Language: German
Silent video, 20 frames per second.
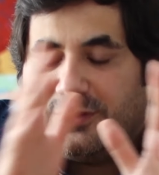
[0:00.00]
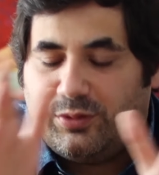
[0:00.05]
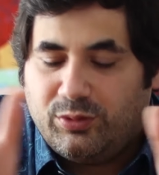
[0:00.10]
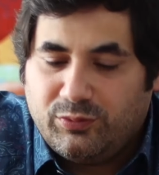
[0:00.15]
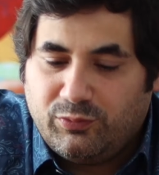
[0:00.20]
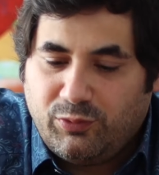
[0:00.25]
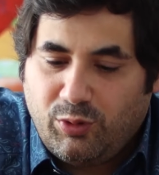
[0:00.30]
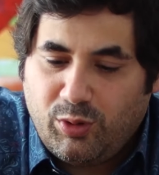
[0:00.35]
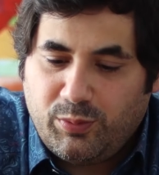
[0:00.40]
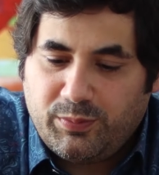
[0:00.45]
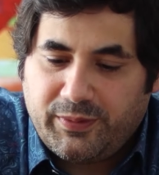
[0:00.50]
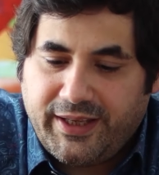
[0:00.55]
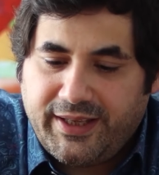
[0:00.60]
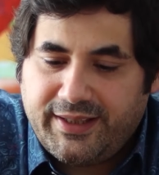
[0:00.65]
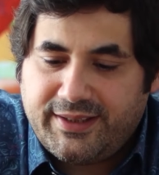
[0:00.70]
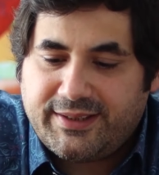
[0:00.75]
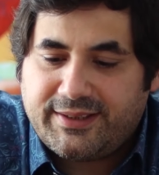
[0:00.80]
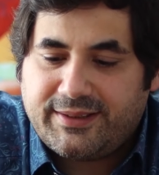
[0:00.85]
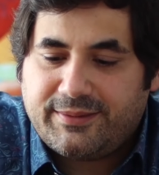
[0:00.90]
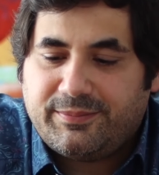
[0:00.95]
Und worum
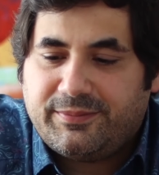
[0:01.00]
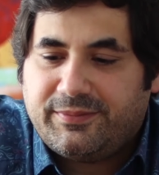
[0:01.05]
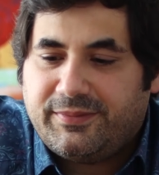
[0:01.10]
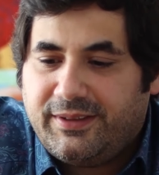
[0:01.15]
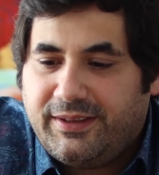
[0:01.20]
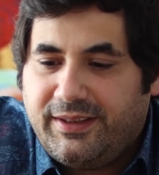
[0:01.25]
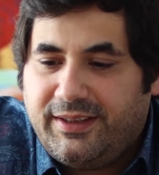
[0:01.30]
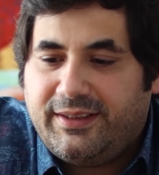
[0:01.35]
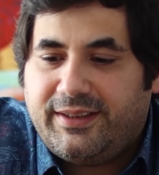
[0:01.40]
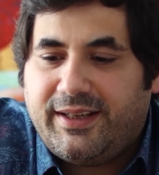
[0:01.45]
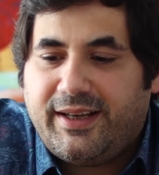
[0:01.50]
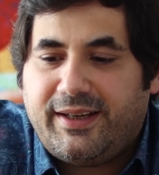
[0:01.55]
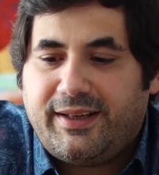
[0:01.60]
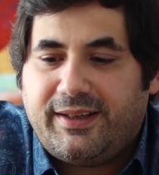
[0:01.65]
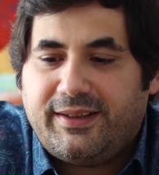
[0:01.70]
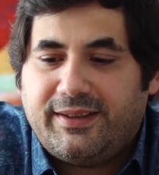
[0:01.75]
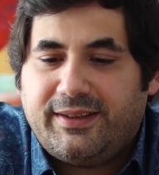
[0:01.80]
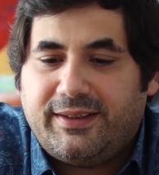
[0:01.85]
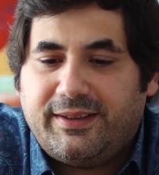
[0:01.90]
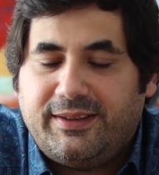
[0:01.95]
geht's in,
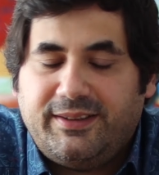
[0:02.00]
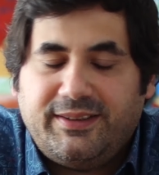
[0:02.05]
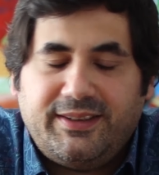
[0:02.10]
äh,